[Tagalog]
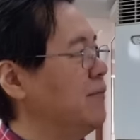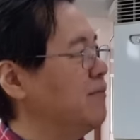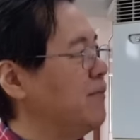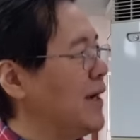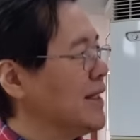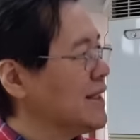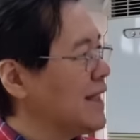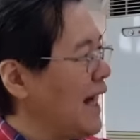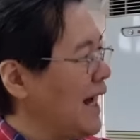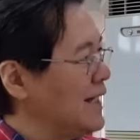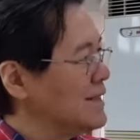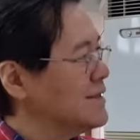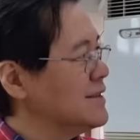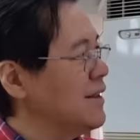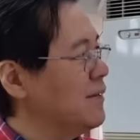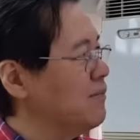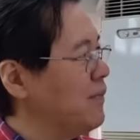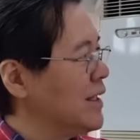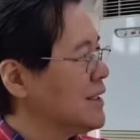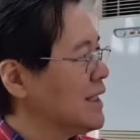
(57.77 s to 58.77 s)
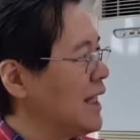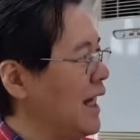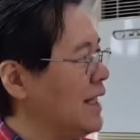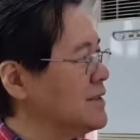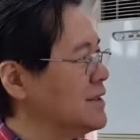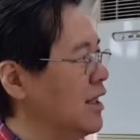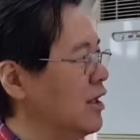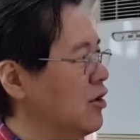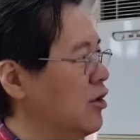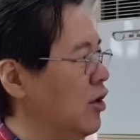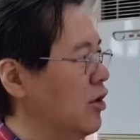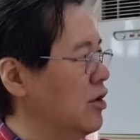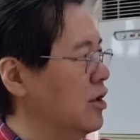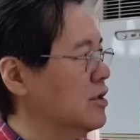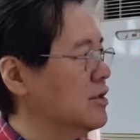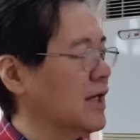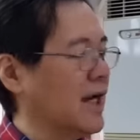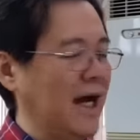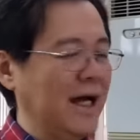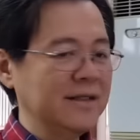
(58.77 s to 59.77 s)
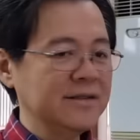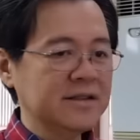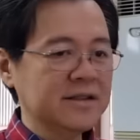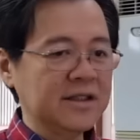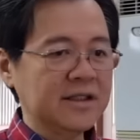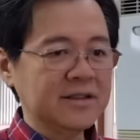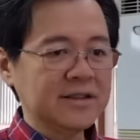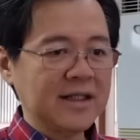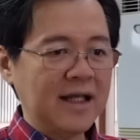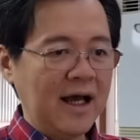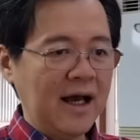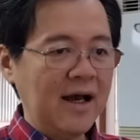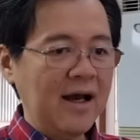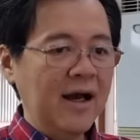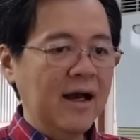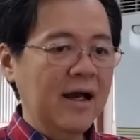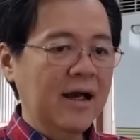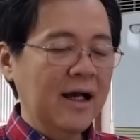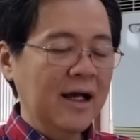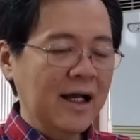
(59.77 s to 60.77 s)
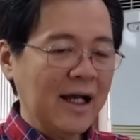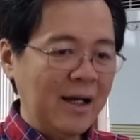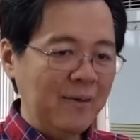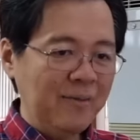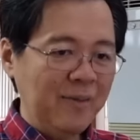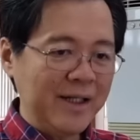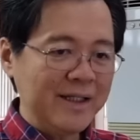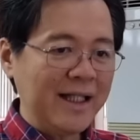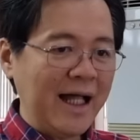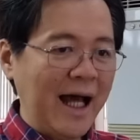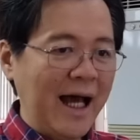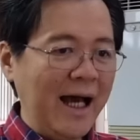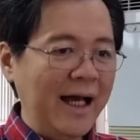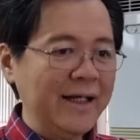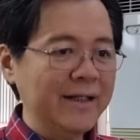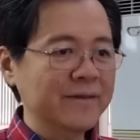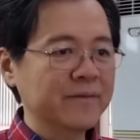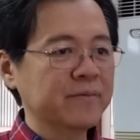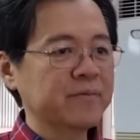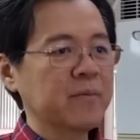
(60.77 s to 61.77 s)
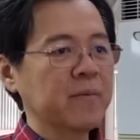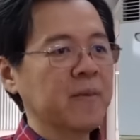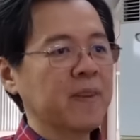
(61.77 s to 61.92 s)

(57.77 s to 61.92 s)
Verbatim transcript: pataas ng pataas ang colon cancer sa kabataan.